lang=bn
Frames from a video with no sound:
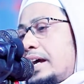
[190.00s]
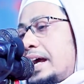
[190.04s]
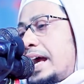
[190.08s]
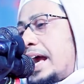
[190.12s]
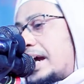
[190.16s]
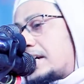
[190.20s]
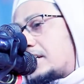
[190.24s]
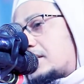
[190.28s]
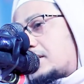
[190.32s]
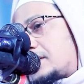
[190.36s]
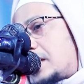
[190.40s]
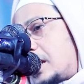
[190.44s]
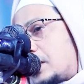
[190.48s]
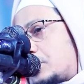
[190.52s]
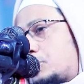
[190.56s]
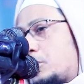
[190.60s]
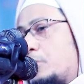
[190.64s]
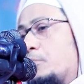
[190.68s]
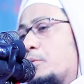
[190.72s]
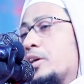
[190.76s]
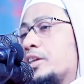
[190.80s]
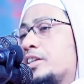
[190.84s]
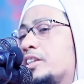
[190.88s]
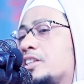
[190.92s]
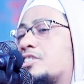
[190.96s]
একটা
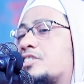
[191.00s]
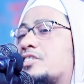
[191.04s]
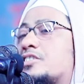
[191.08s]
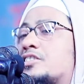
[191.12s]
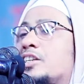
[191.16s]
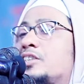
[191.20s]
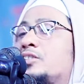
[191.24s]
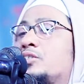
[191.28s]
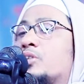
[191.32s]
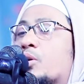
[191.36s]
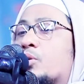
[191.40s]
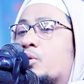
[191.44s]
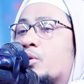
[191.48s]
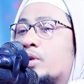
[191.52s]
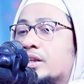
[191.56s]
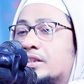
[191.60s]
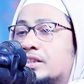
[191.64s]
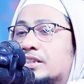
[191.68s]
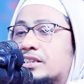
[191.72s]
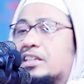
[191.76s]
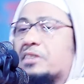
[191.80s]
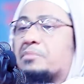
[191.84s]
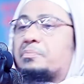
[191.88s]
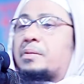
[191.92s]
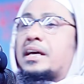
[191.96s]
সময় নিশ্চিন্ন করে
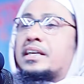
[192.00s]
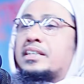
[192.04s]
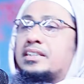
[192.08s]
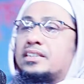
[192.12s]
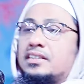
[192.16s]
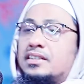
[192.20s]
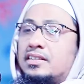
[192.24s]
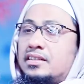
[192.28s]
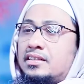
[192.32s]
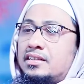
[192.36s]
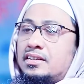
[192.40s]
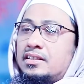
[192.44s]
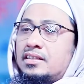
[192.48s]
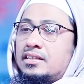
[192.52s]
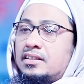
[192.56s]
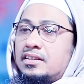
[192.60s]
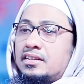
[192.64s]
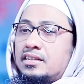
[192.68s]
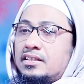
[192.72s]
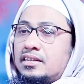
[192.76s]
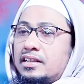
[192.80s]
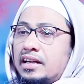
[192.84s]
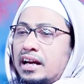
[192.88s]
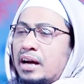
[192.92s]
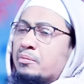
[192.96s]
দিতে পারি
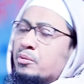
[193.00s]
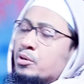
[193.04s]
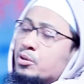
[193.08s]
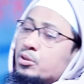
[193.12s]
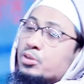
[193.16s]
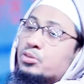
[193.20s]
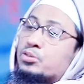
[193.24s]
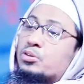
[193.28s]
এমনও